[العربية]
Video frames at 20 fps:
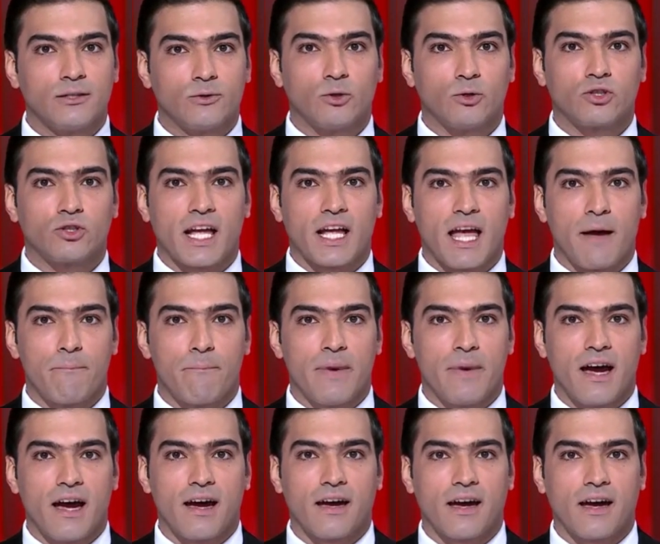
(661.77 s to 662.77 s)
ترتكب
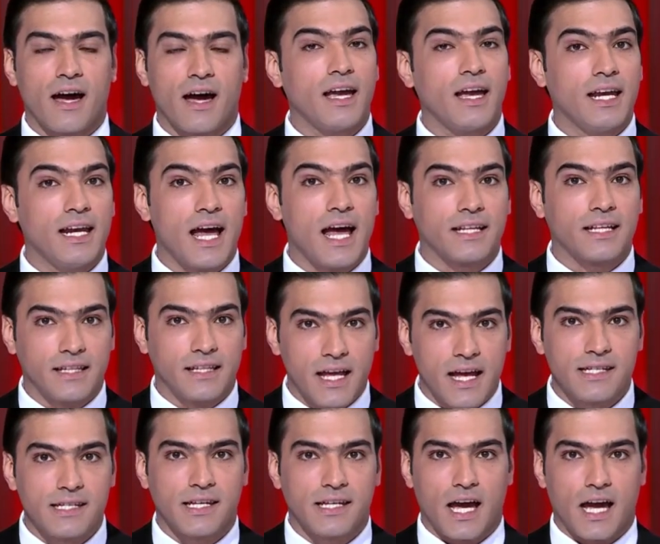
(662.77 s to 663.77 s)
بحق عائلات
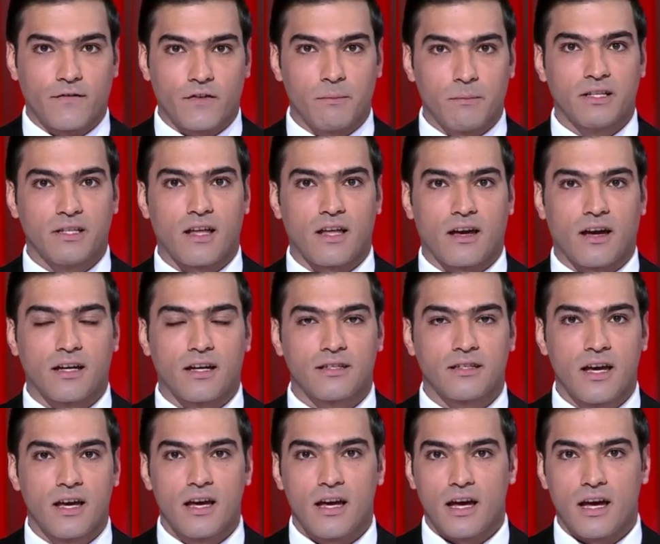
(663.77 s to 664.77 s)
نازحة في منطقة
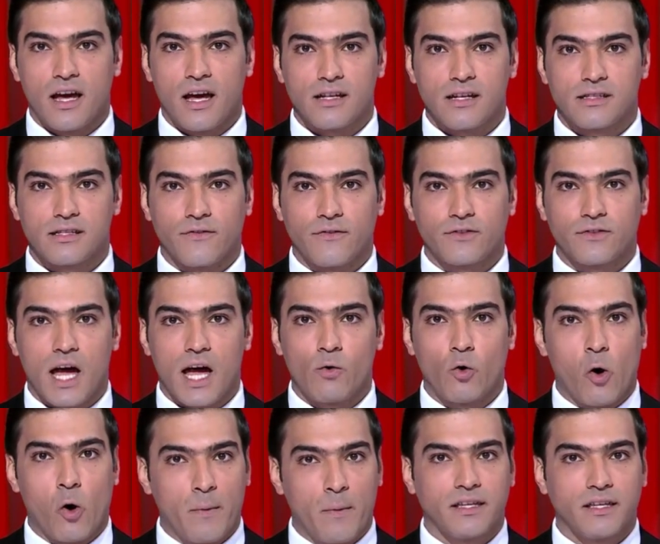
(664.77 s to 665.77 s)
آه،
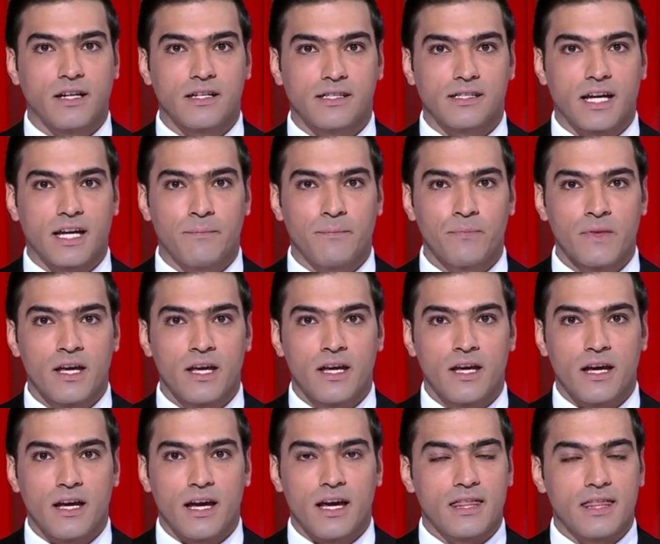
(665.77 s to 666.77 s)
الصفطاوي ومدرسة
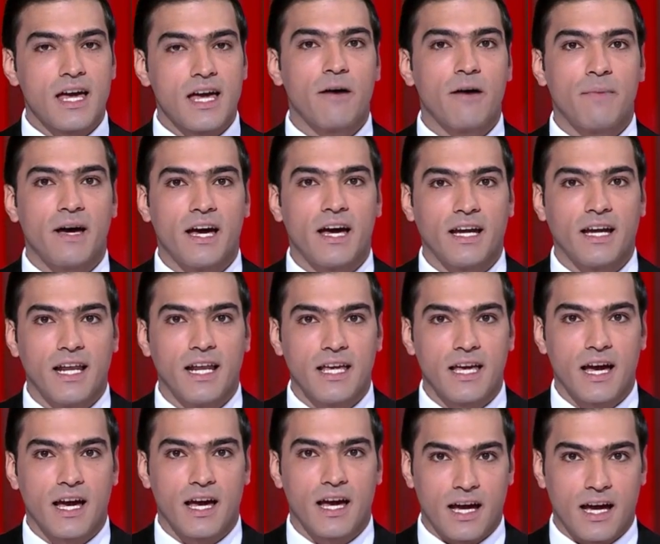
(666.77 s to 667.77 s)
آه، ذهب
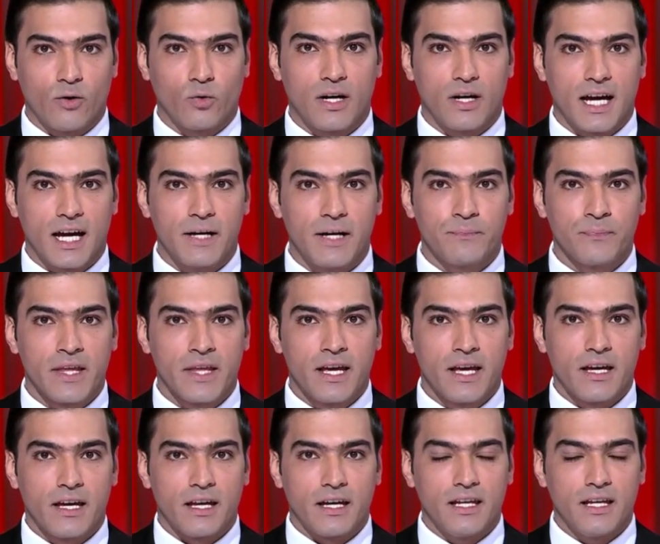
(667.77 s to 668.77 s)
إليها هؤلاء
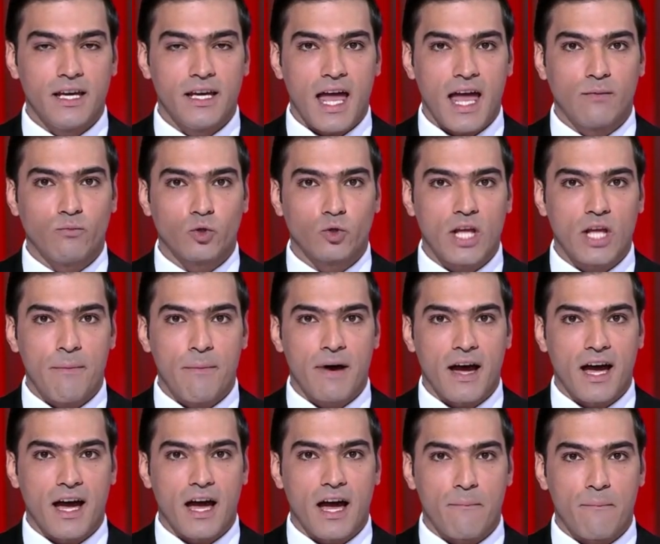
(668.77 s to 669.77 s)

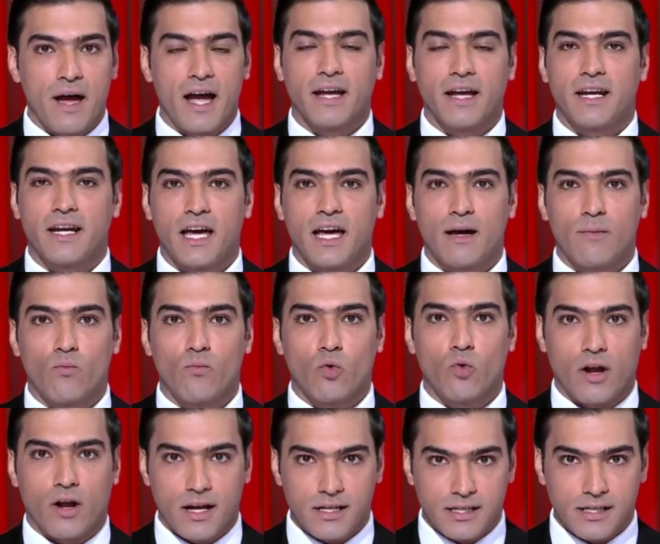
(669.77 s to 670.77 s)
للمتابعة معنا
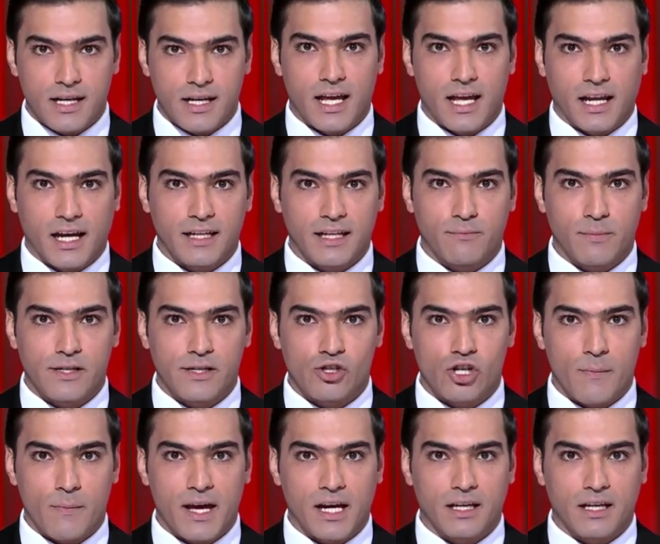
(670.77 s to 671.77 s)
مراسل الغد من
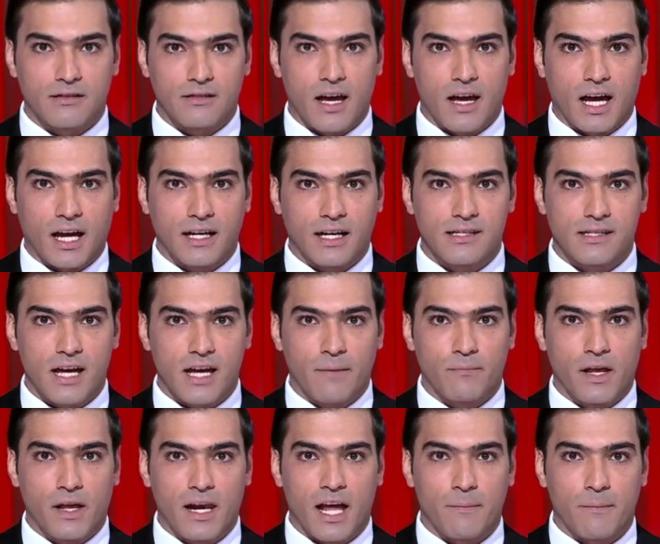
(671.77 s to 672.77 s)
شمال قطاع غزة
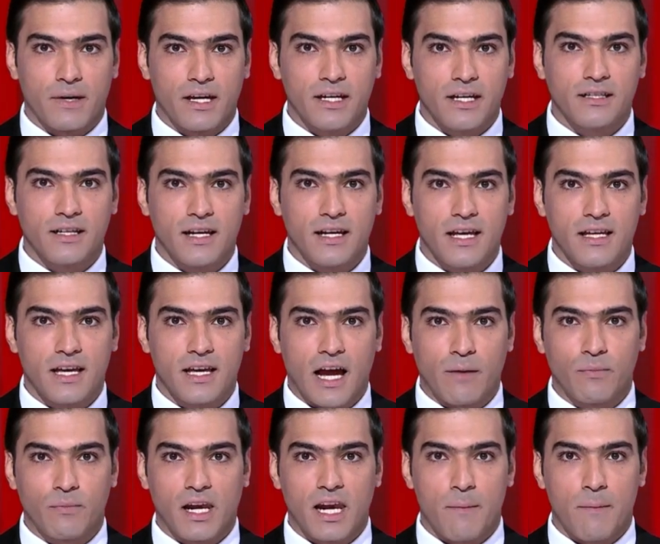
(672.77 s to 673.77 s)
عبد الله عبيد إليك
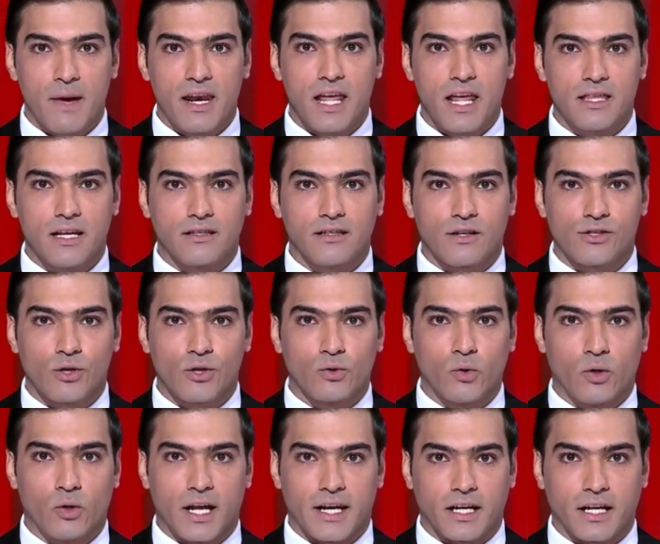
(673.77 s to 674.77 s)
عبد الله ما الذي
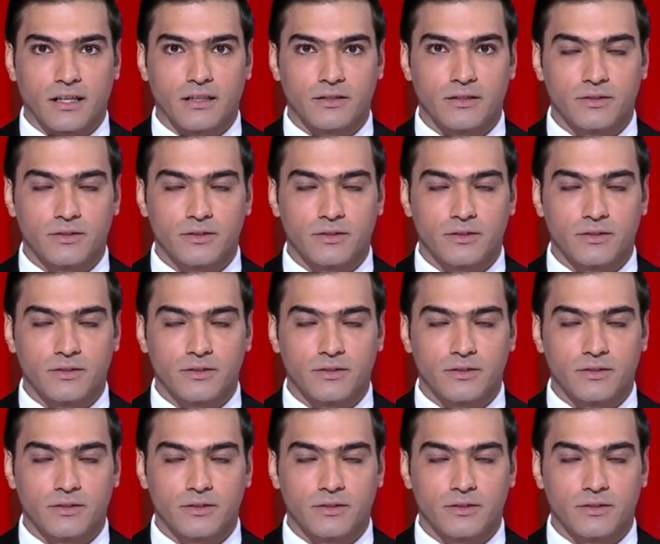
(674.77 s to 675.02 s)
ترصده لنا؟